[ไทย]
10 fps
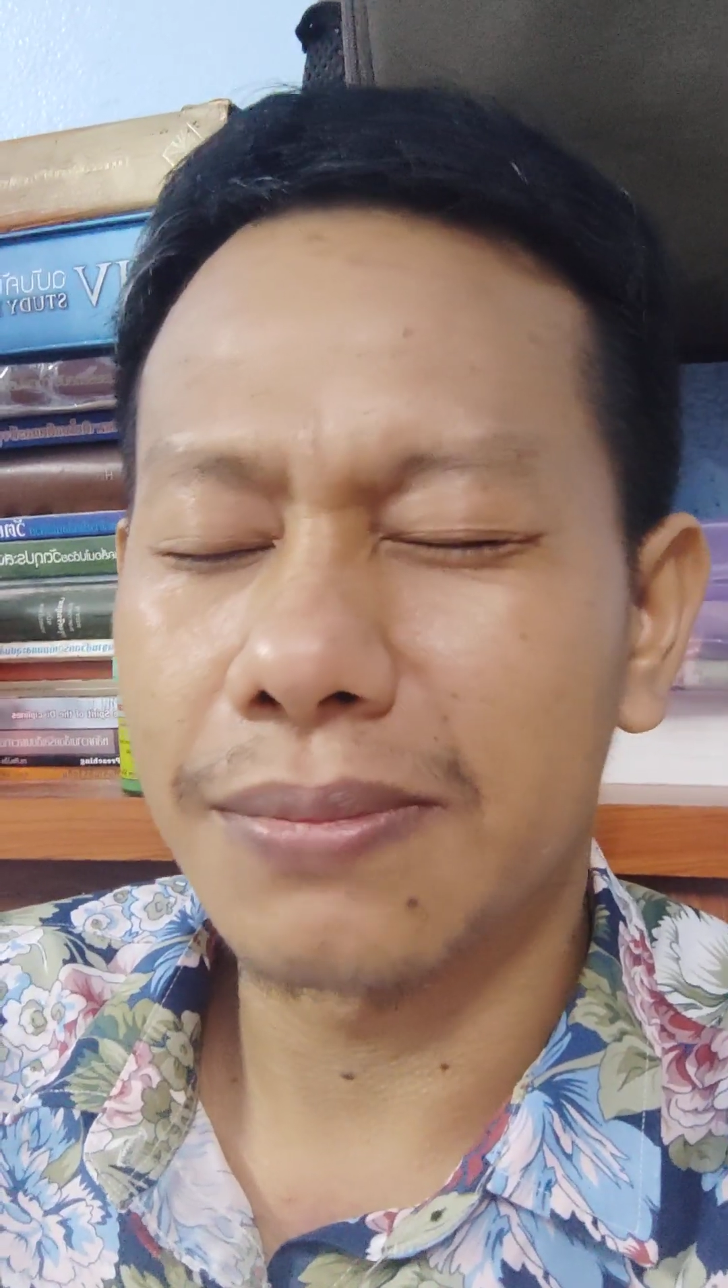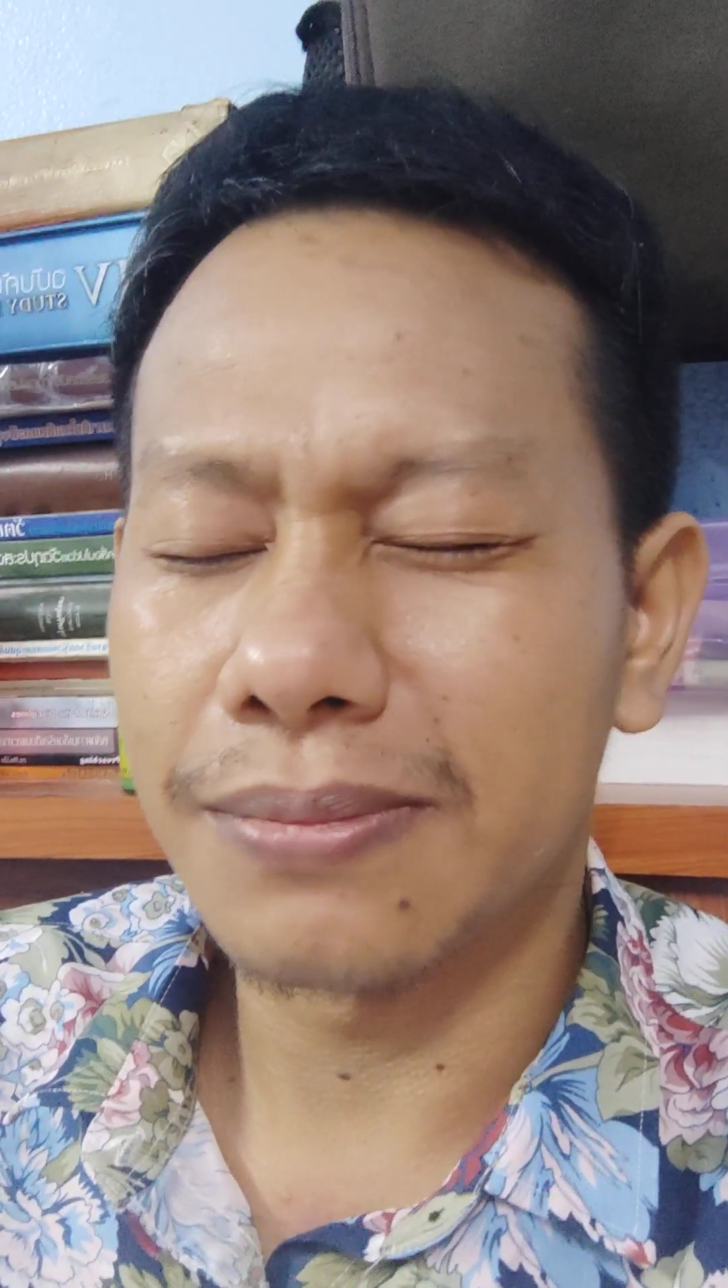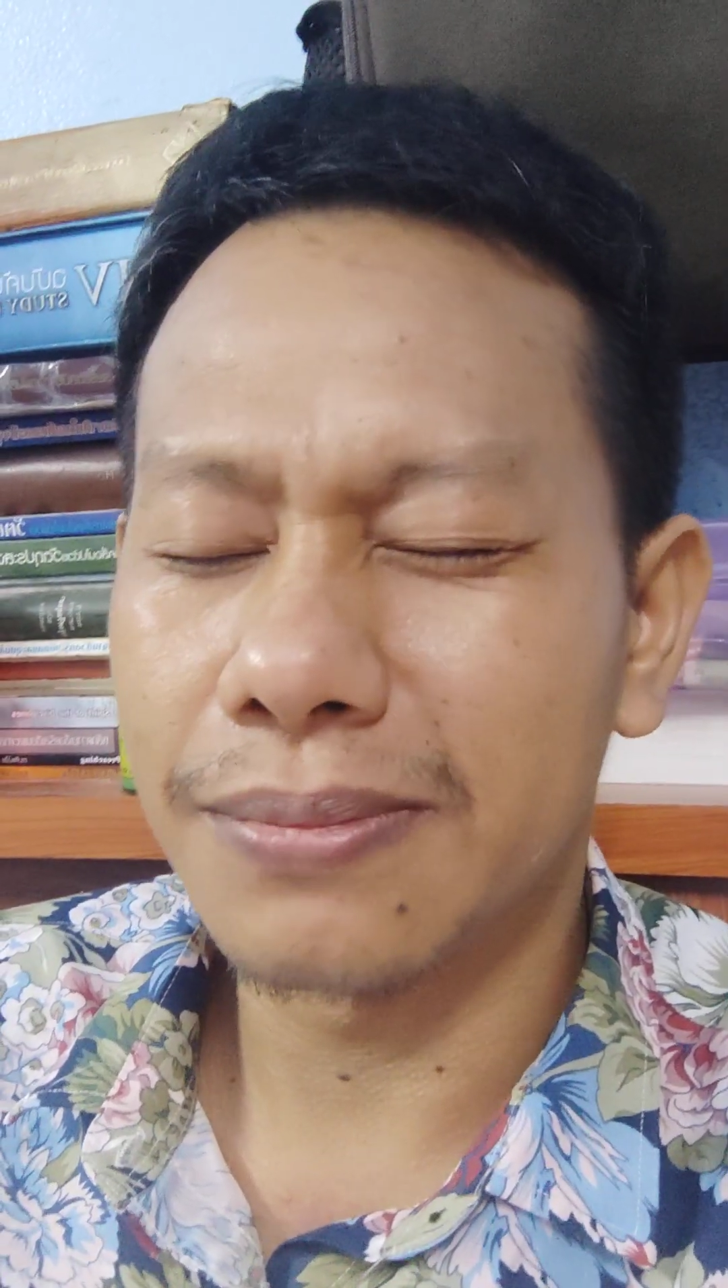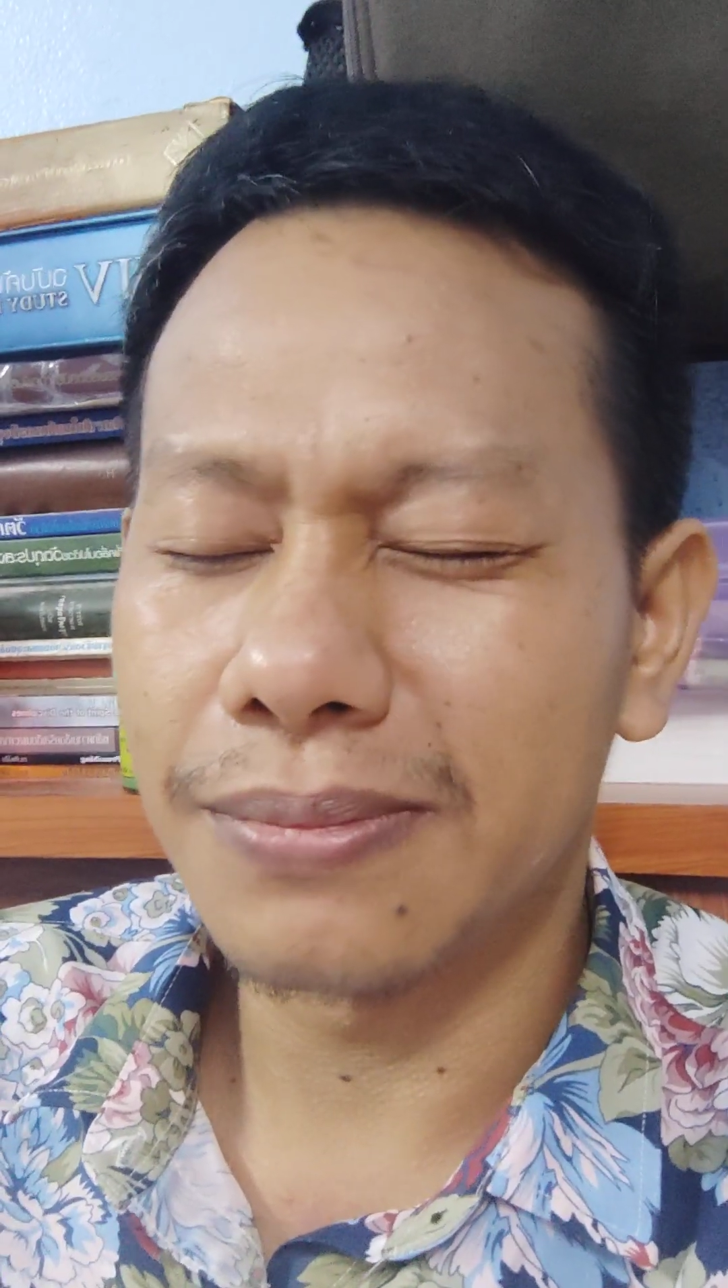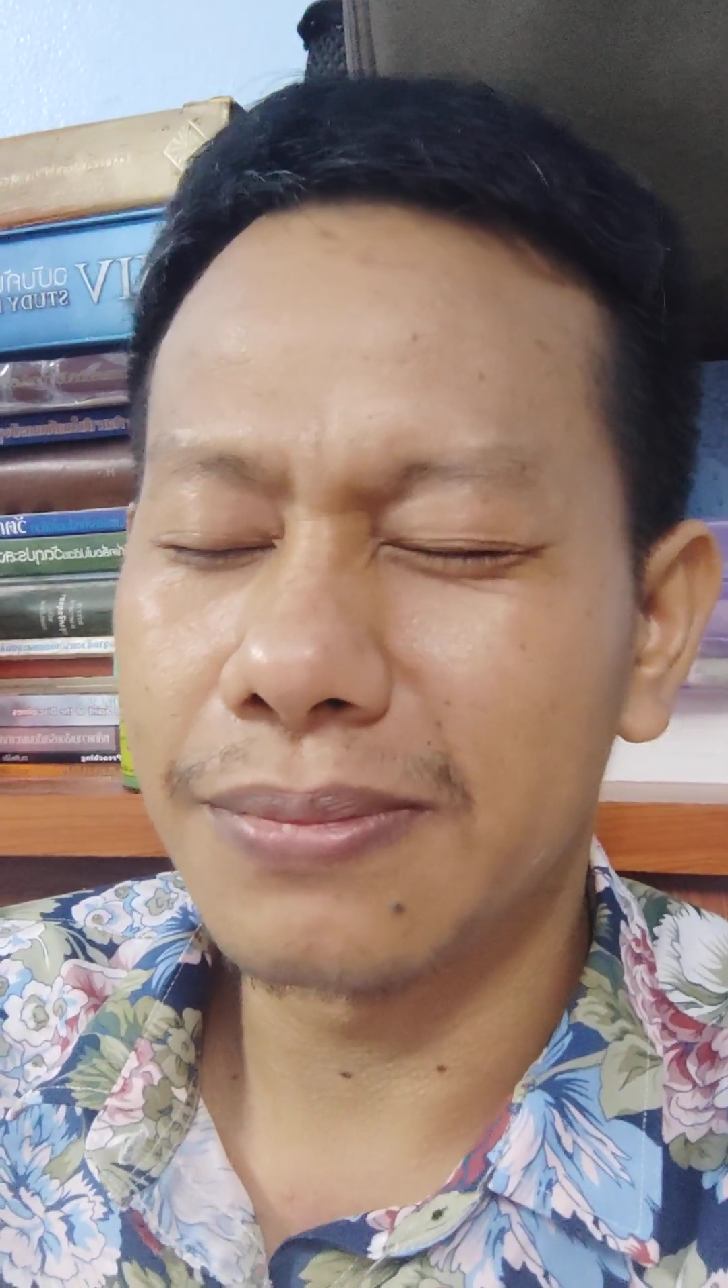
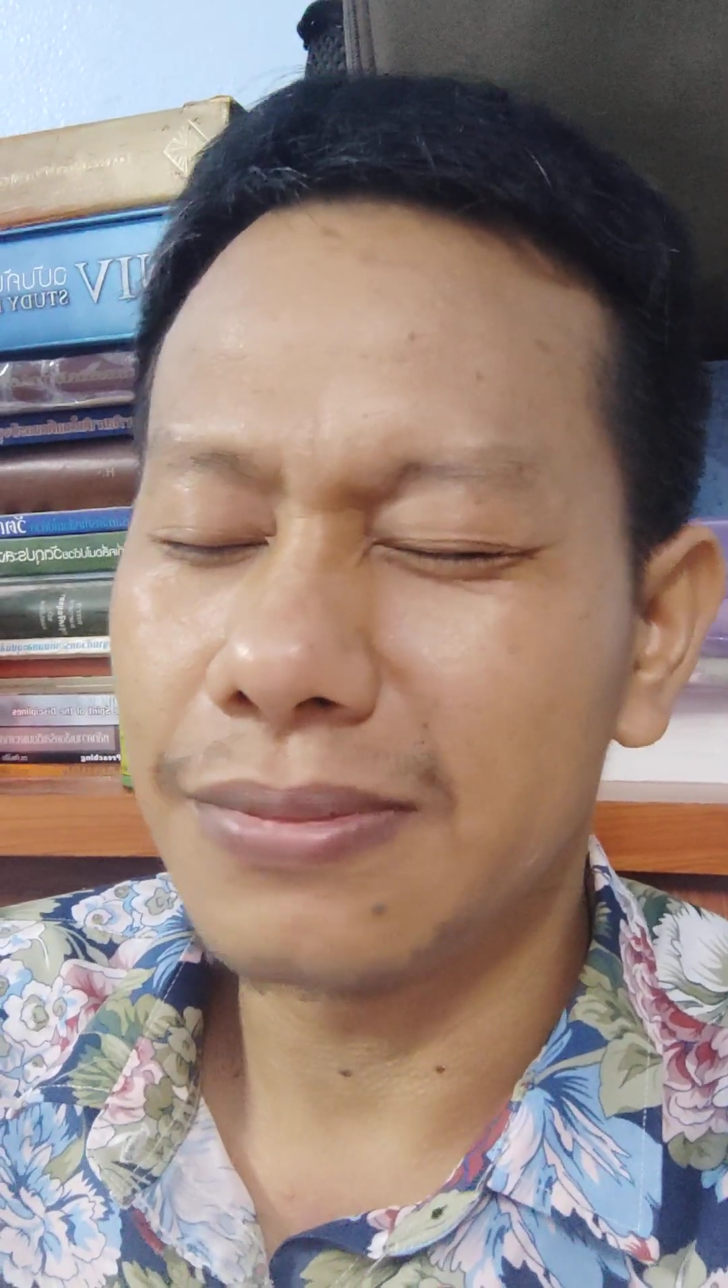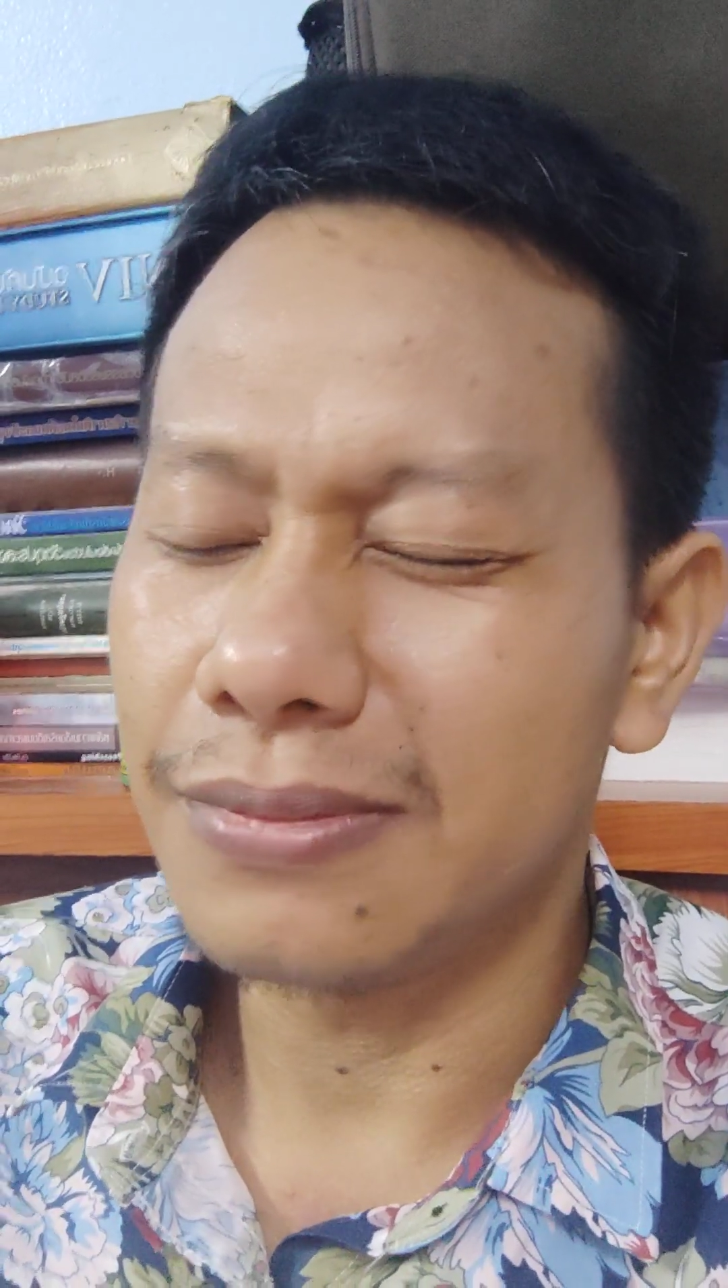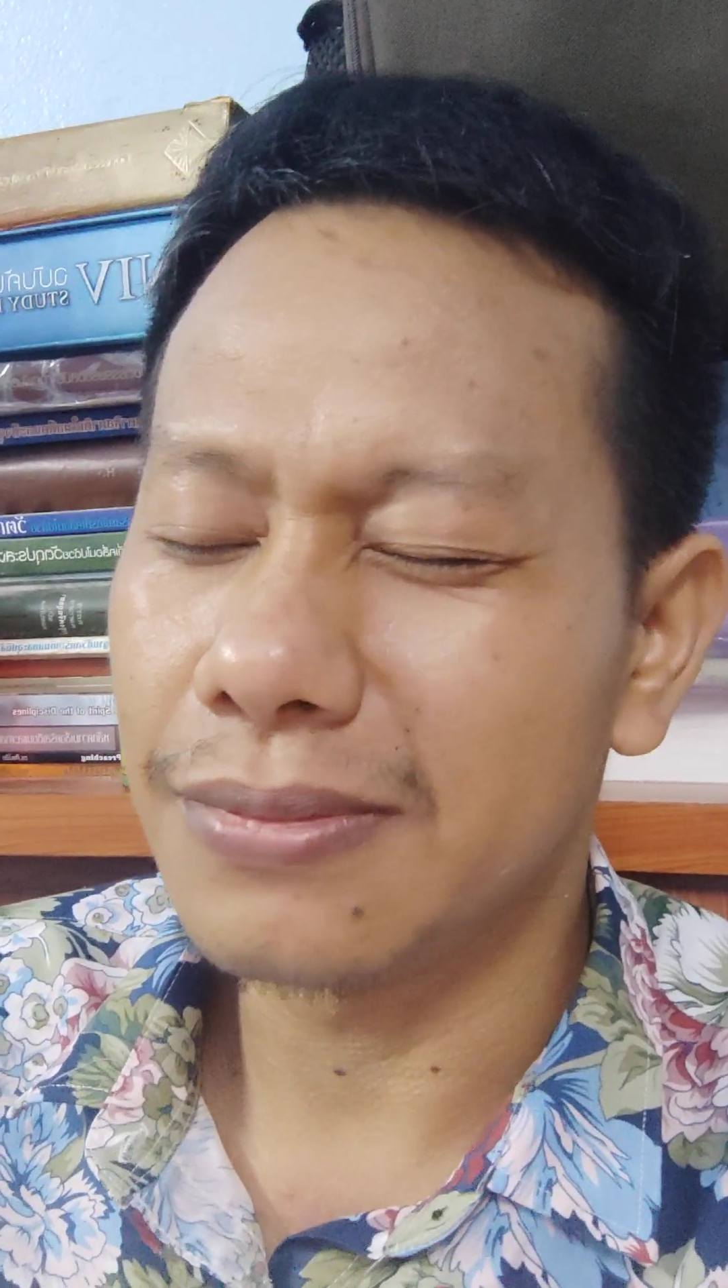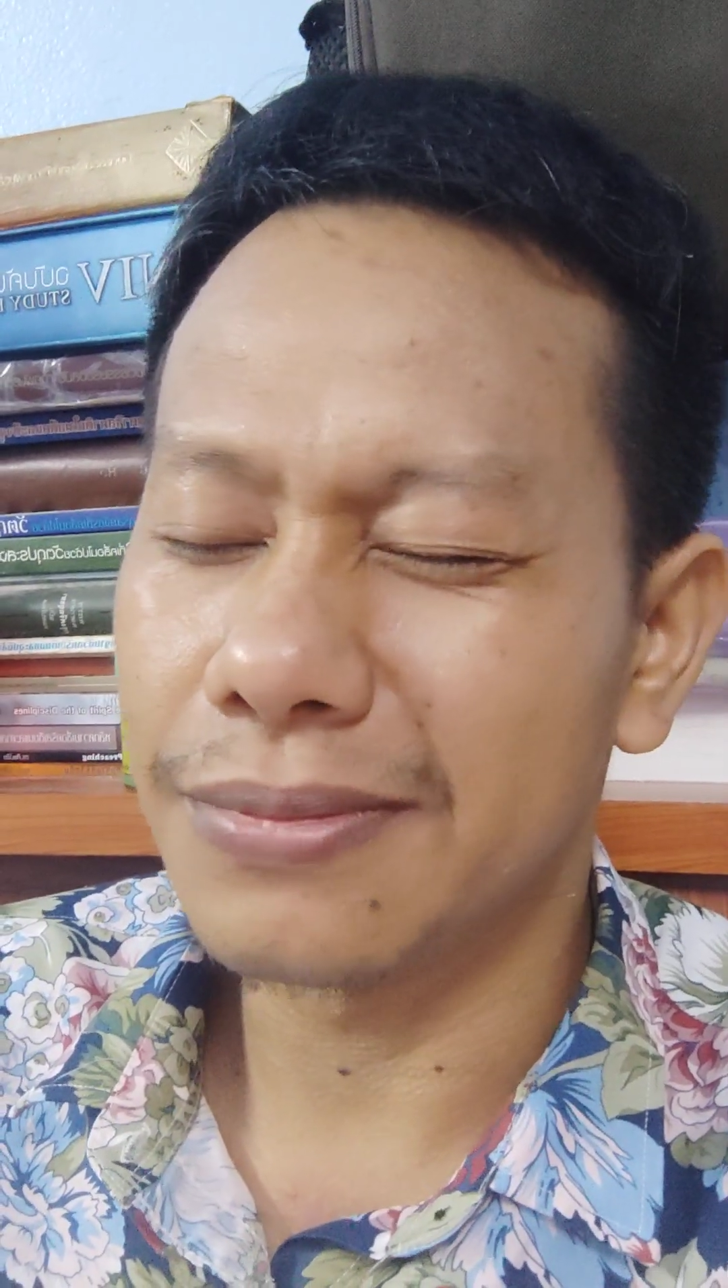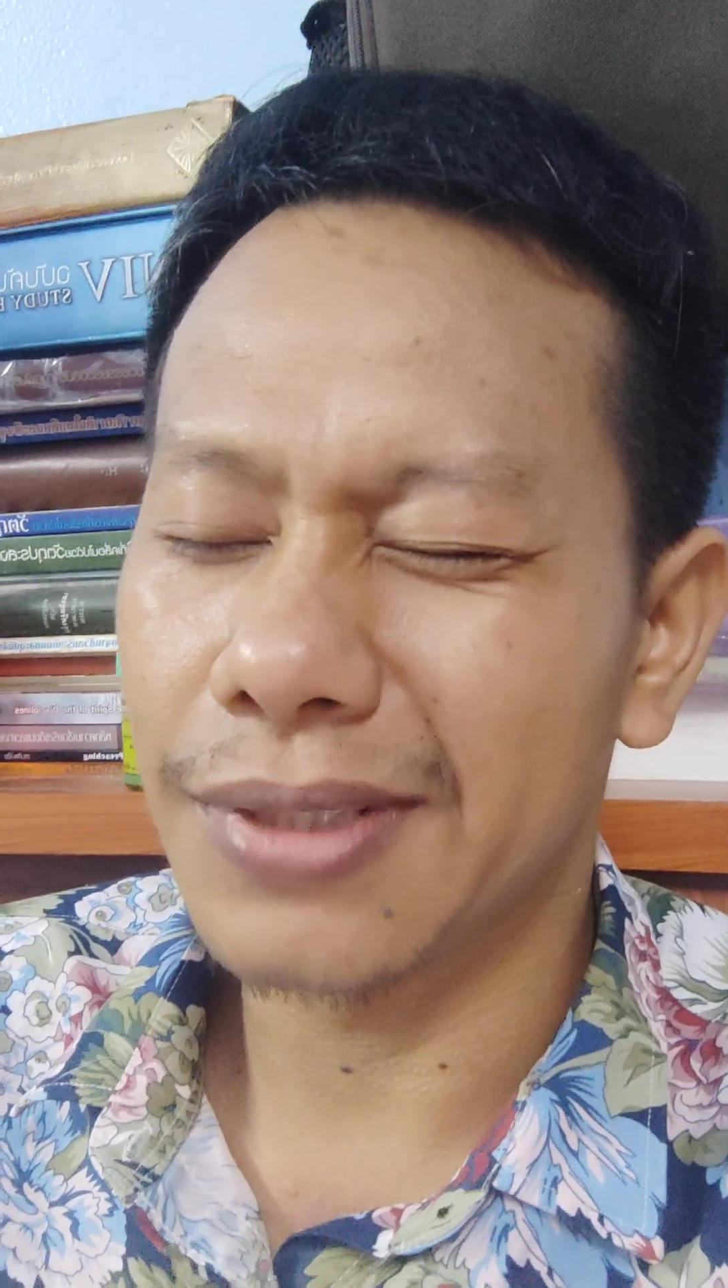อืม